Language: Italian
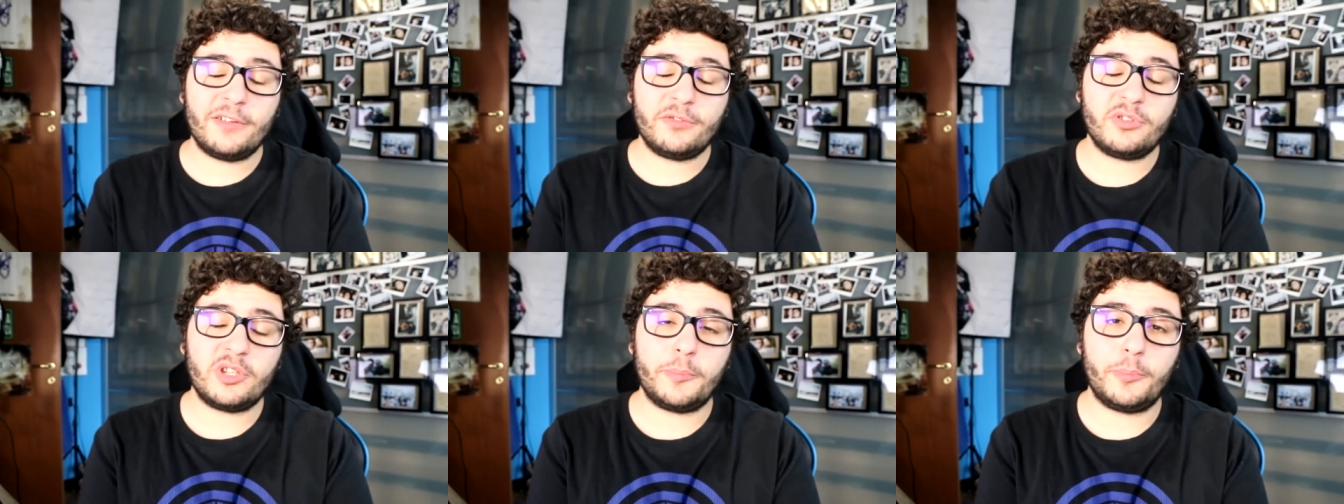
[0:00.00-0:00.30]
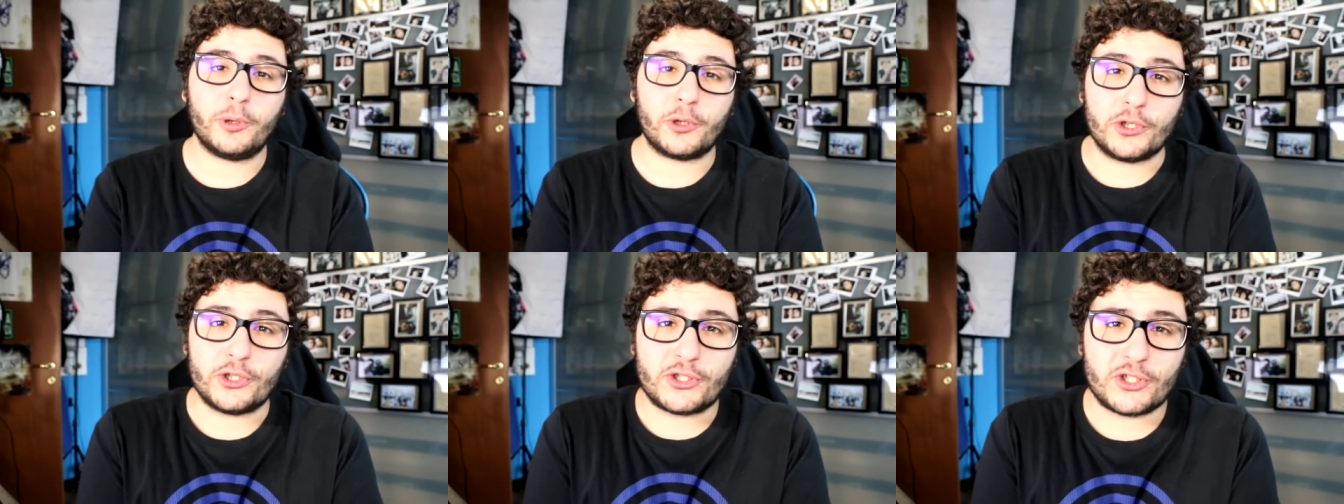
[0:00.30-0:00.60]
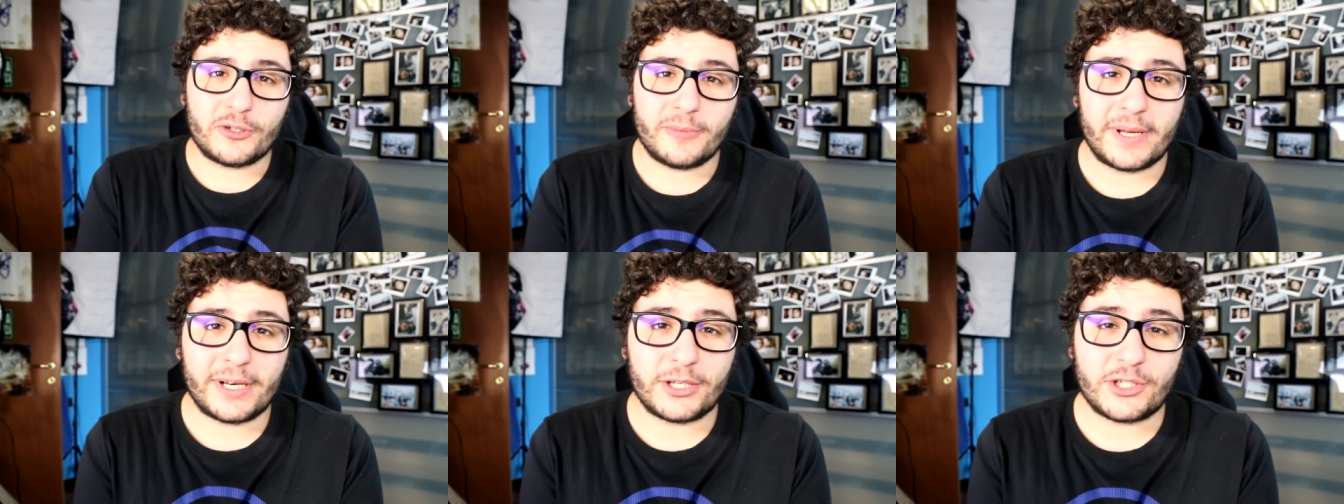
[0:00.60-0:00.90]
tutti di Burlone
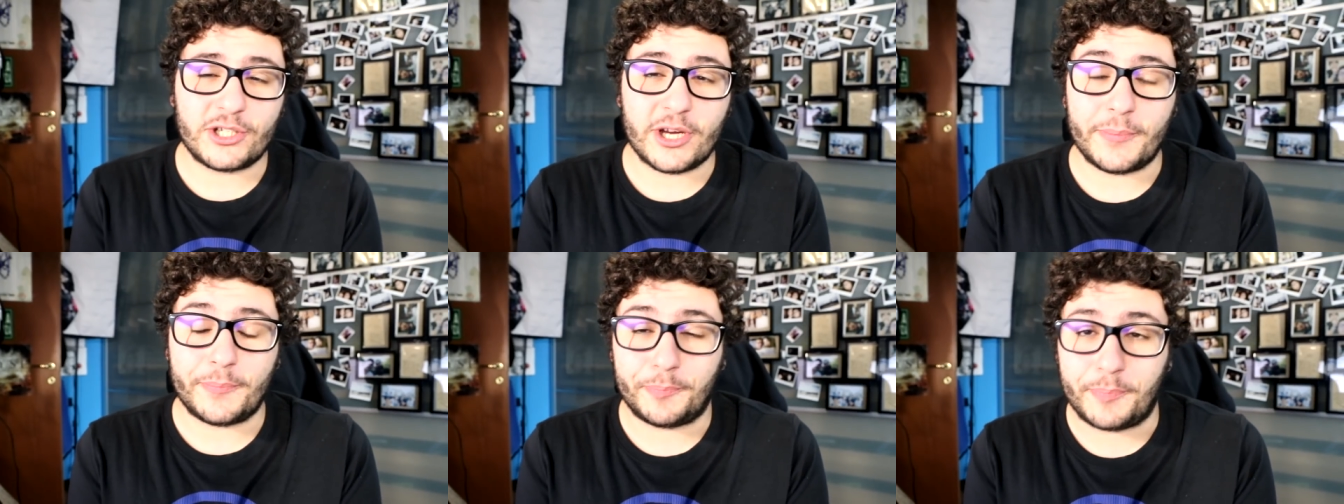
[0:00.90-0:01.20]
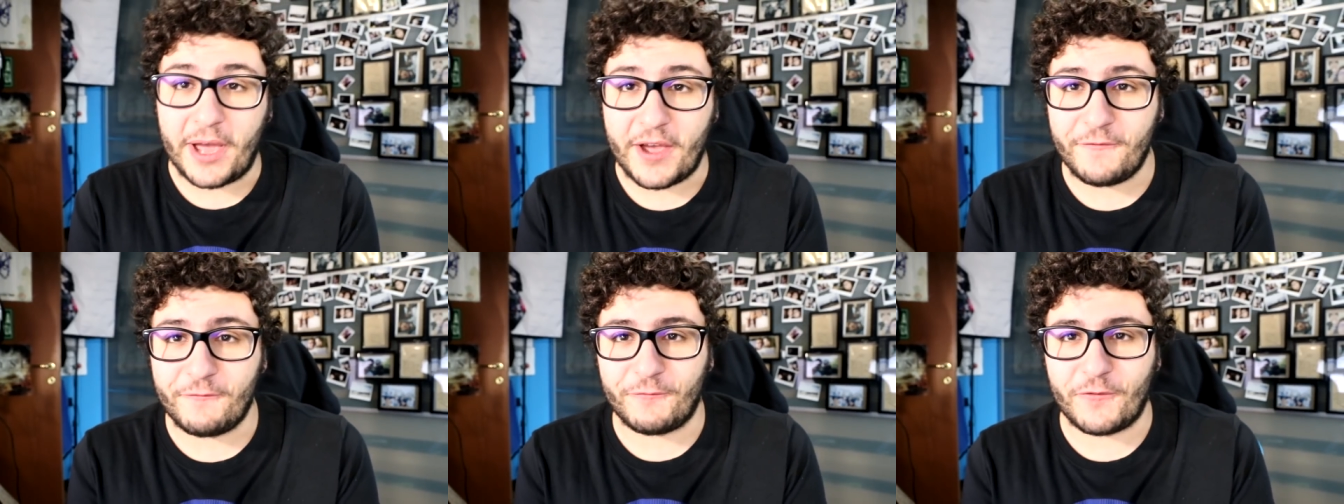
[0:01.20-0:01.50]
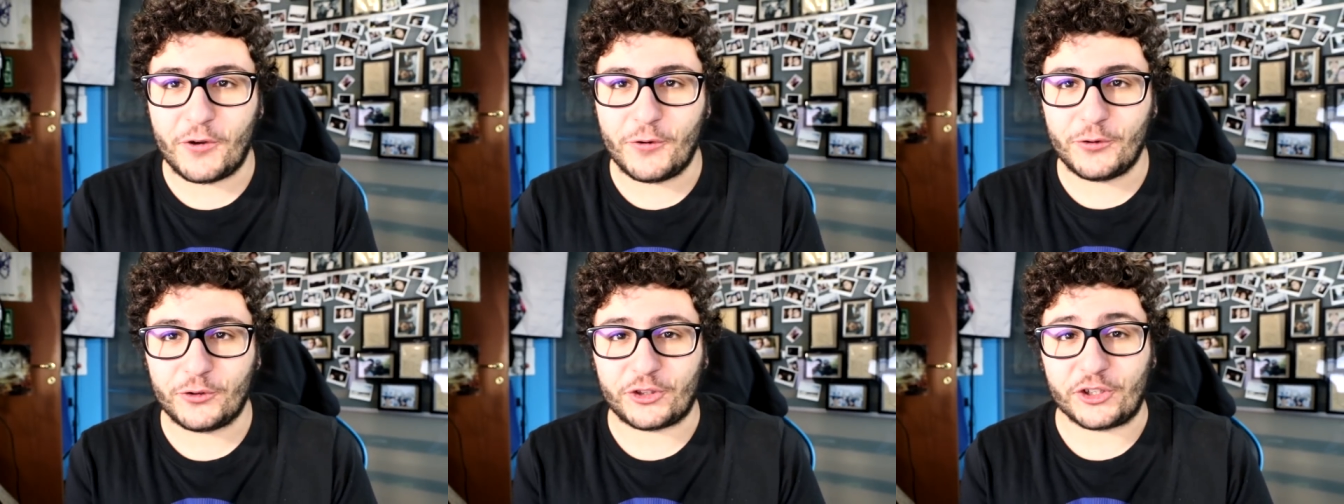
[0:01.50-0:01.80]
Novarci e
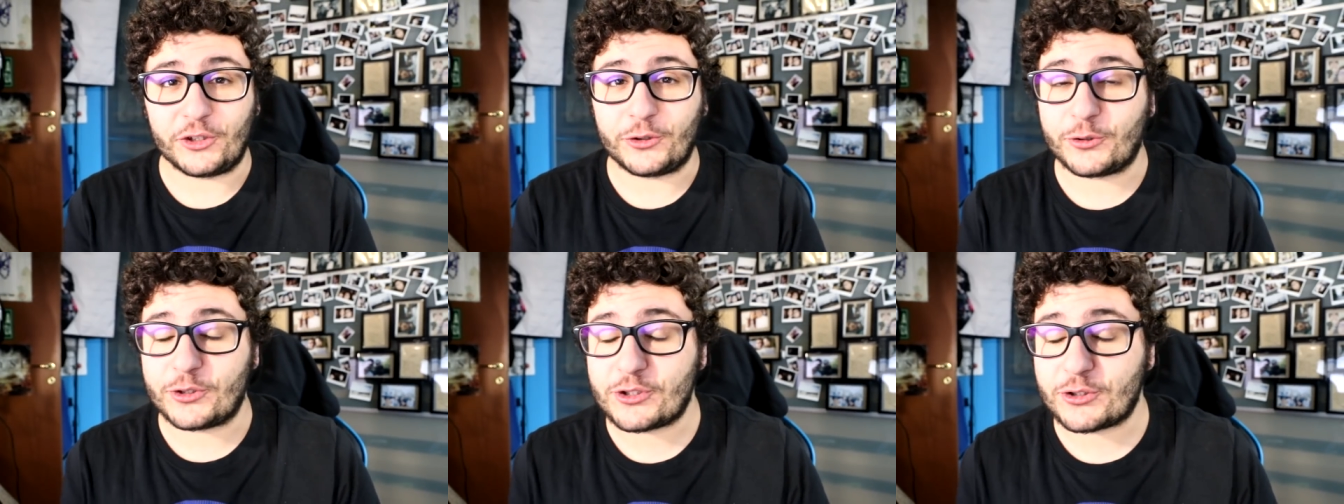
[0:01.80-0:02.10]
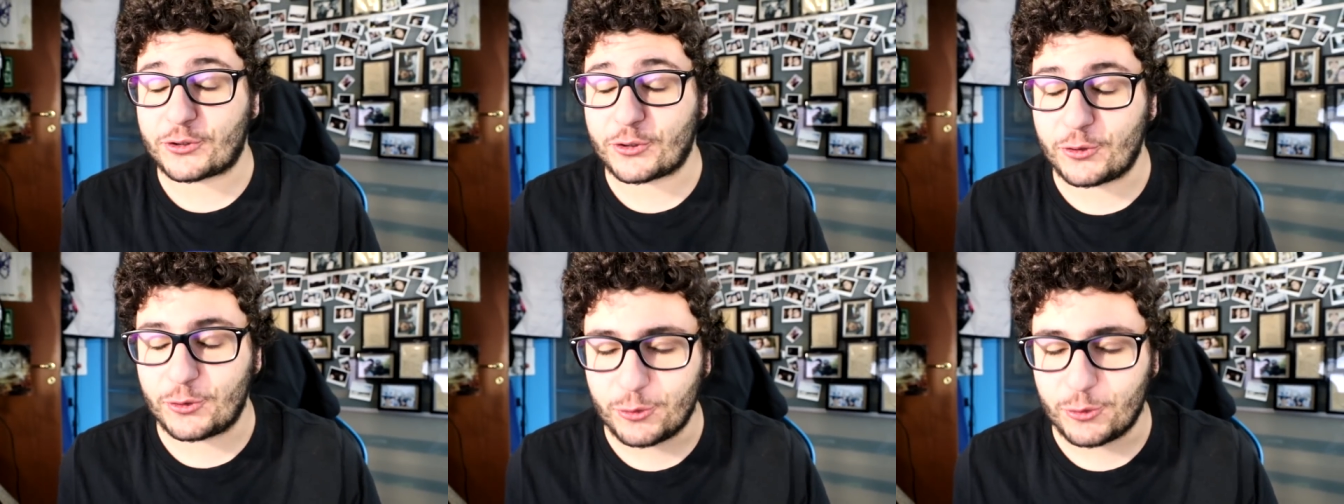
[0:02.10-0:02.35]
benvenuti in questo